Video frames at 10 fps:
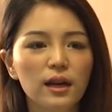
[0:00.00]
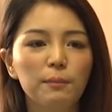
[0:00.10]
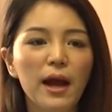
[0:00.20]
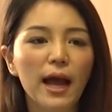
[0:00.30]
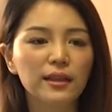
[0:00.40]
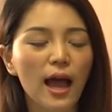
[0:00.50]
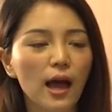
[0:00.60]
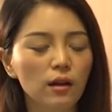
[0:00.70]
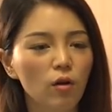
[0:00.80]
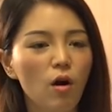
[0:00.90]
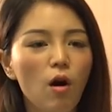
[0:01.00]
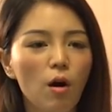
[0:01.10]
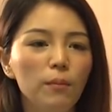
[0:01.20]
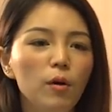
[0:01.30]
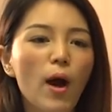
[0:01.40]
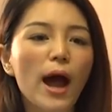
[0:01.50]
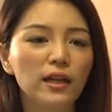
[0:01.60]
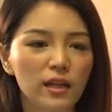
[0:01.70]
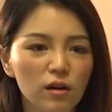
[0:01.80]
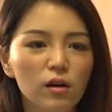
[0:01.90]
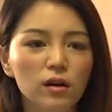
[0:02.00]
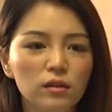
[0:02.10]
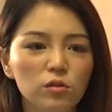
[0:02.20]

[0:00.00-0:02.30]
กับกาตาแล้วก็เมื่อวานนี้ก็